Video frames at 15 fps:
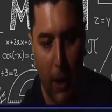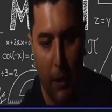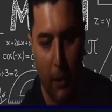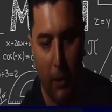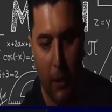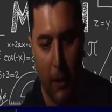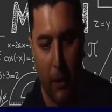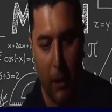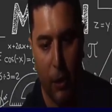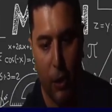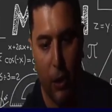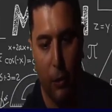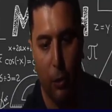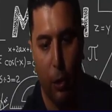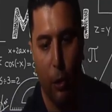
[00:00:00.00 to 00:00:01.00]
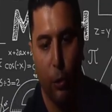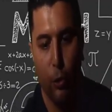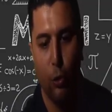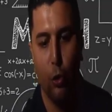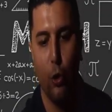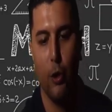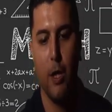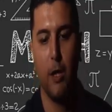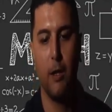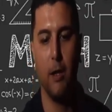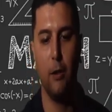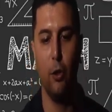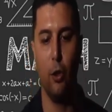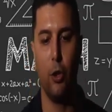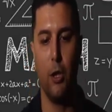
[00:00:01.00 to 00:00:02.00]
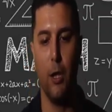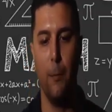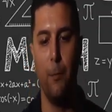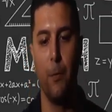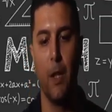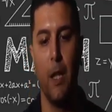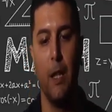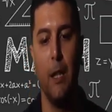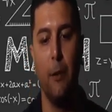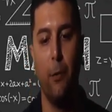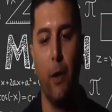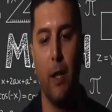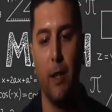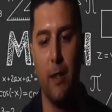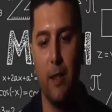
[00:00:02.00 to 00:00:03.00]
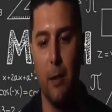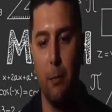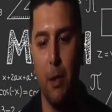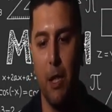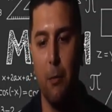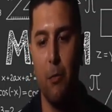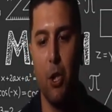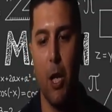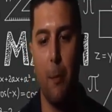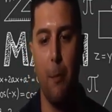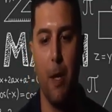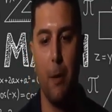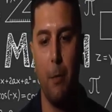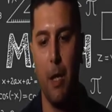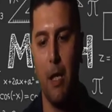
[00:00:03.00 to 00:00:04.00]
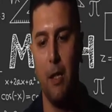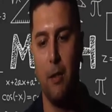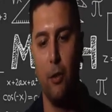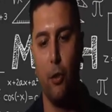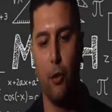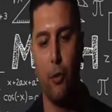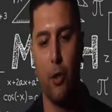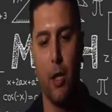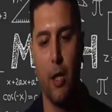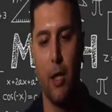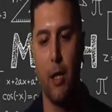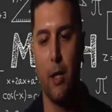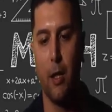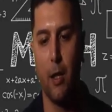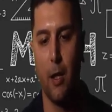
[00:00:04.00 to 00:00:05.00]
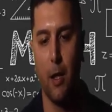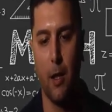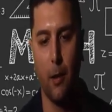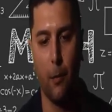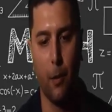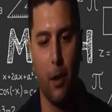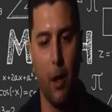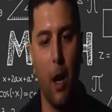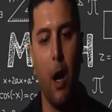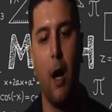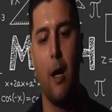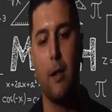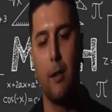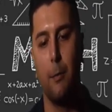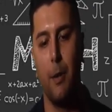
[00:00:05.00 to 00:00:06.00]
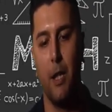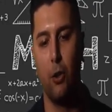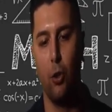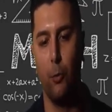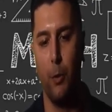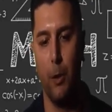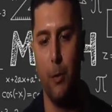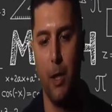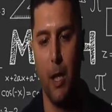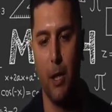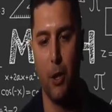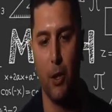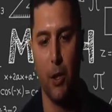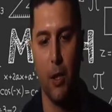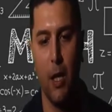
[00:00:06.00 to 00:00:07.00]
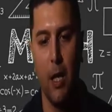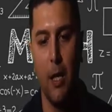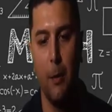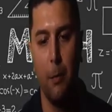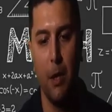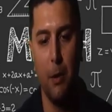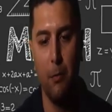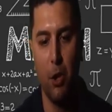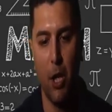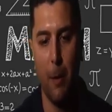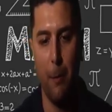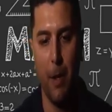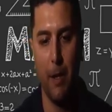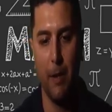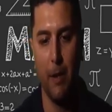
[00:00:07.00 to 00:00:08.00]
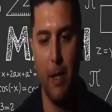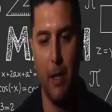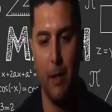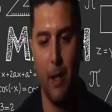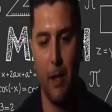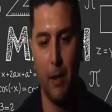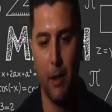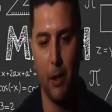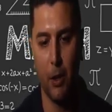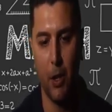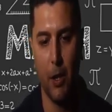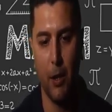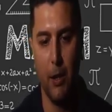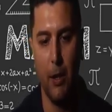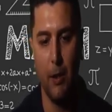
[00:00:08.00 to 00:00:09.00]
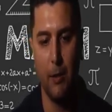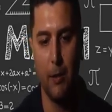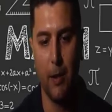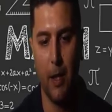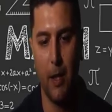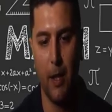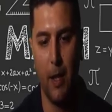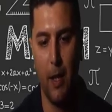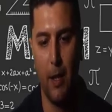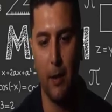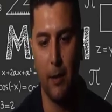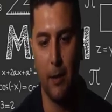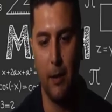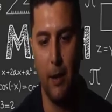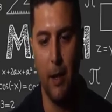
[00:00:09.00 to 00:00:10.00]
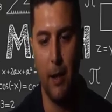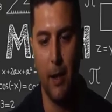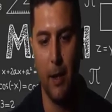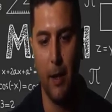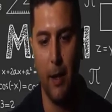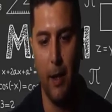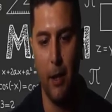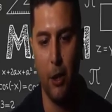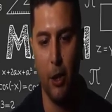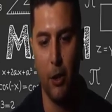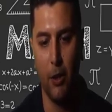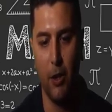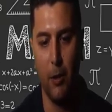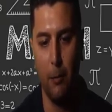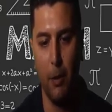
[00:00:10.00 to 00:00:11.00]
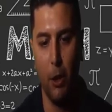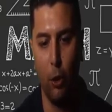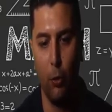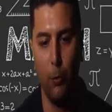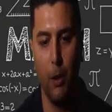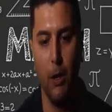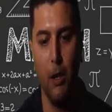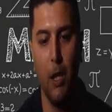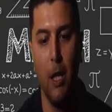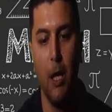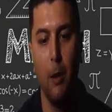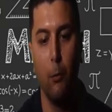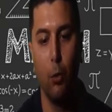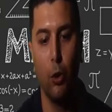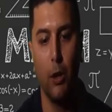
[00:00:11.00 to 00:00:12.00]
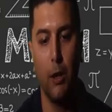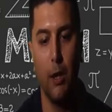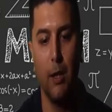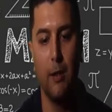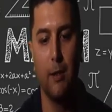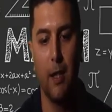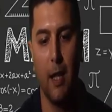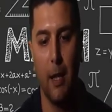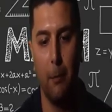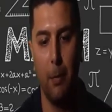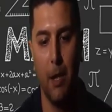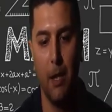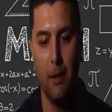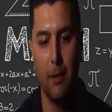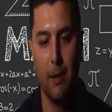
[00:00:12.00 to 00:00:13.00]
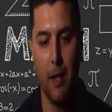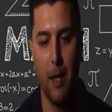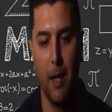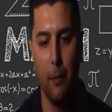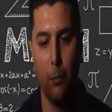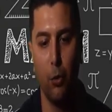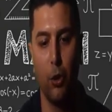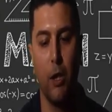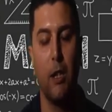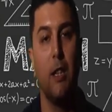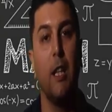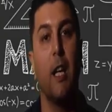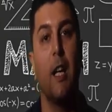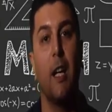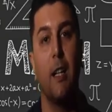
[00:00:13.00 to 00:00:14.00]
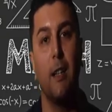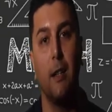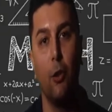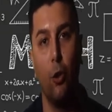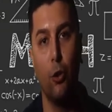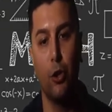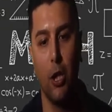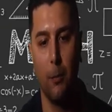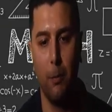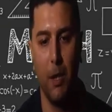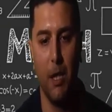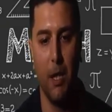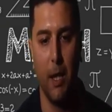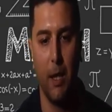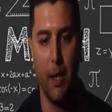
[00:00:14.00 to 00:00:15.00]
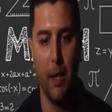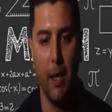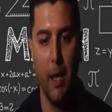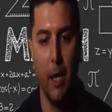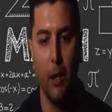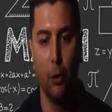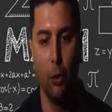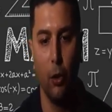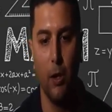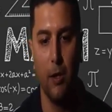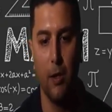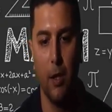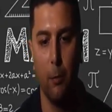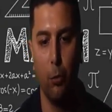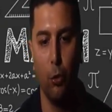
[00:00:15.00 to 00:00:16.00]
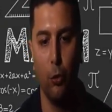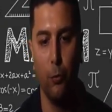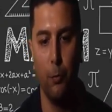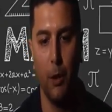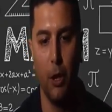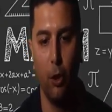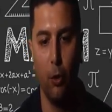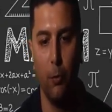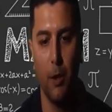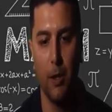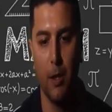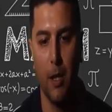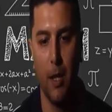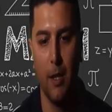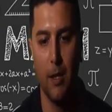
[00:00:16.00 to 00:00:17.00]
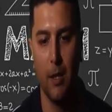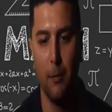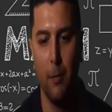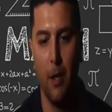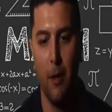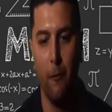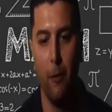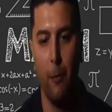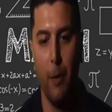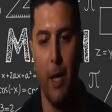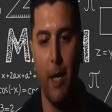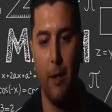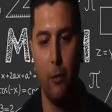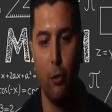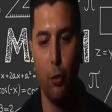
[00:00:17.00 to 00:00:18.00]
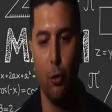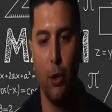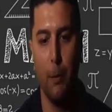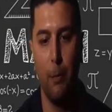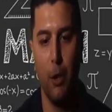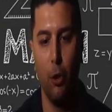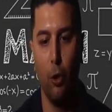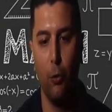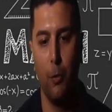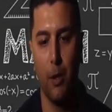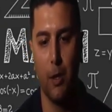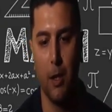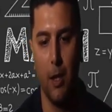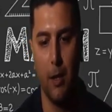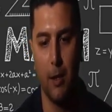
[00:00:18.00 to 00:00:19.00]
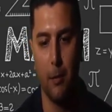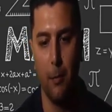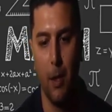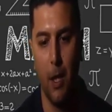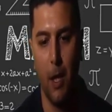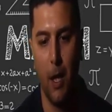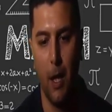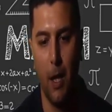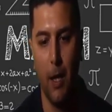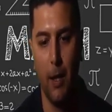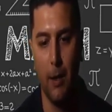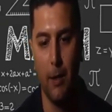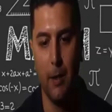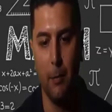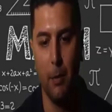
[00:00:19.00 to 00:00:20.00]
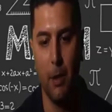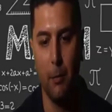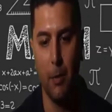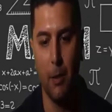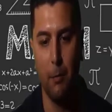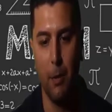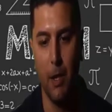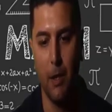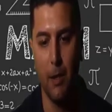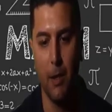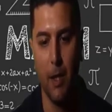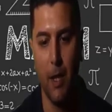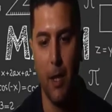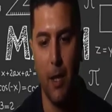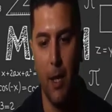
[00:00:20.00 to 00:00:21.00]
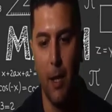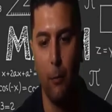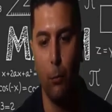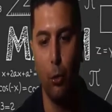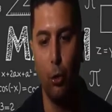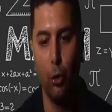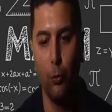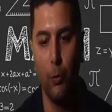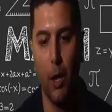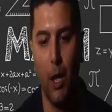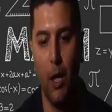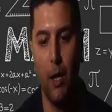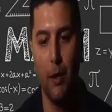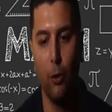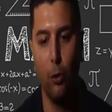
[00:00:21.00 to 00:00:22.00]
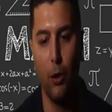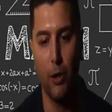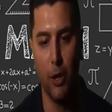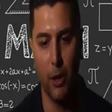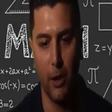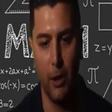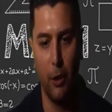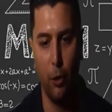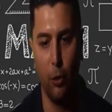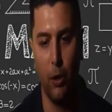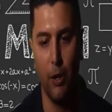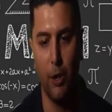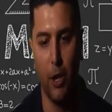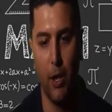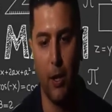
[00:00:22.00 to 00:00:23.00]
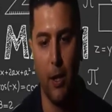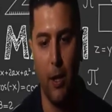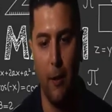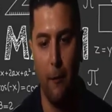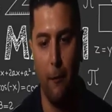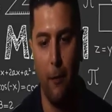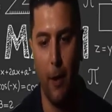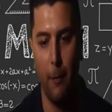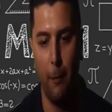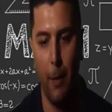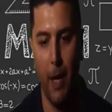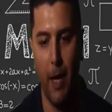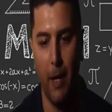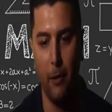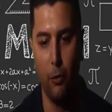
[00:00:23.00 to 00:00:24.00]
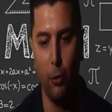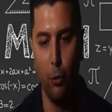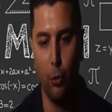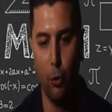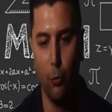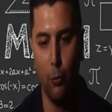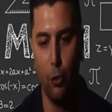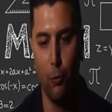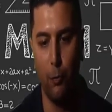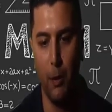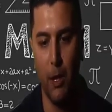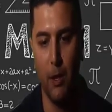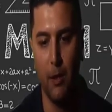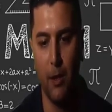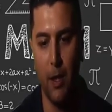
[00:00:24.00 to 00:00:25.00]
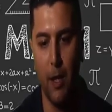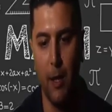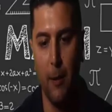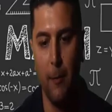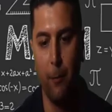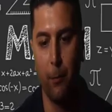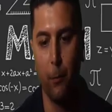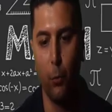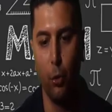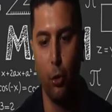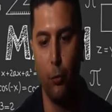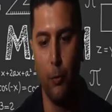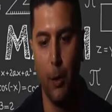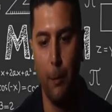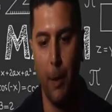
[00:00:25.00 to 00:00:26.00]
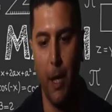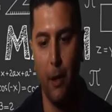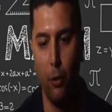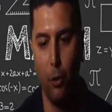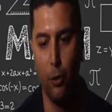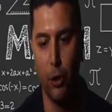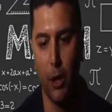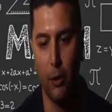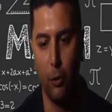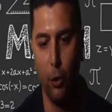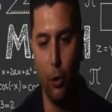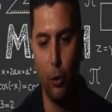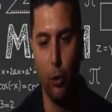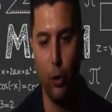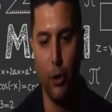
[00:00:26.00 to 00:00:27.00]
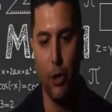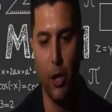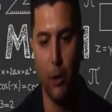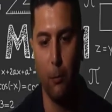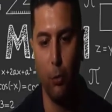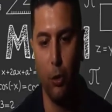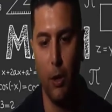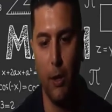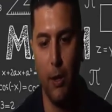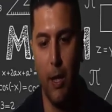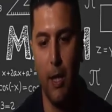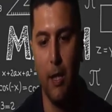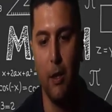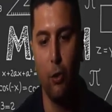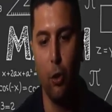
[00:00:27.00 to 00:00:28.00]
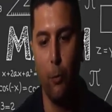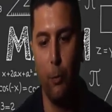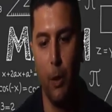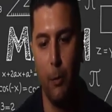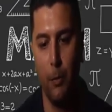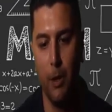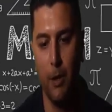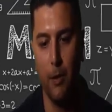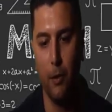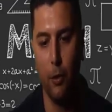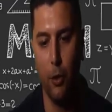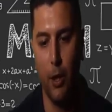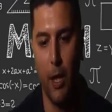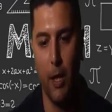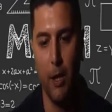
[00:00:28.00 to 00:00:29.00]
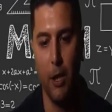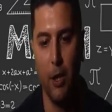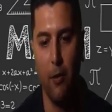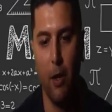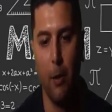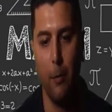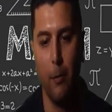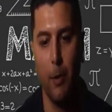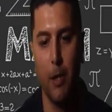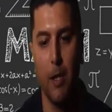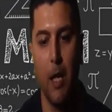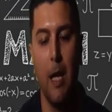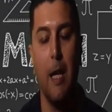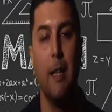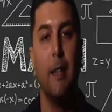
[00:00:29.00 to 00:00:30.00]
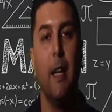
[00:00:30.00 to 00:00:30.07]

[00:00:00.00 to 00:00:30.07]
Evet arkadaşlar dördüncü örnekte diyor ki ifadesi birim çember belirtiyorsa a artı b toplamı kaçtır? Birim çemberde neydi arkadaşlar? x kare artı y kare eşittir 1 olmalı. Buradaki x kare 1x kare, buradaki y kare de ne olacak? 1y kare. Dolayısıyla bunun 1 olması lazım ve b eksi 3'ün de 1 olması lazım. a eksi 1'imiz 1 ise bu durumda a ne olacak? 2 olacak ve b eksi 3'ümüz 1 ise bu durumda b ne olacak? 4 olacak. Bunlar neyini? Toplamını istiyor. Yani cevabımız